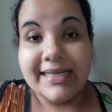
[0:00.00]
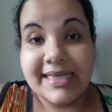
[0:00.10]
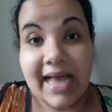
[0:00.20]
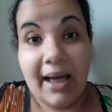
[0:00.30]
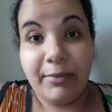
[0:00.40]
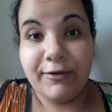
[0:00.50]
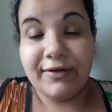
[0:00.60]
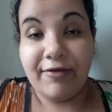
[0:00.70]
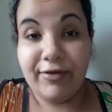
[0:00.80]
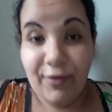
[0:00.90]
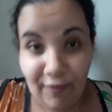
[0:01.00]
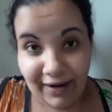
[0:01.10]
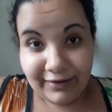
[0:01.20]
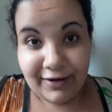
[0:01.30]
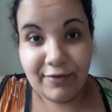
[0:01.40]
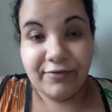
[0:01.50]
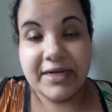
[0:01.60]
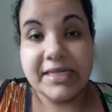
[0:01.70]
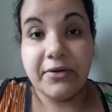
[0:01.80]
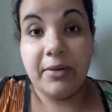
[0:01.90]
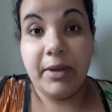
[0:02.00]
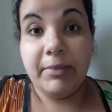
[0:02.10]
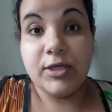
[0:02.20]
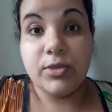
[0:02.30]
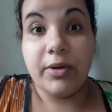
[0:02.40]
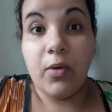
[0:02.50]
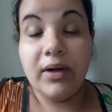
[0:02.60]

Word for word: Sábado eu tava no quarto ali conversando com a minha mãe sobre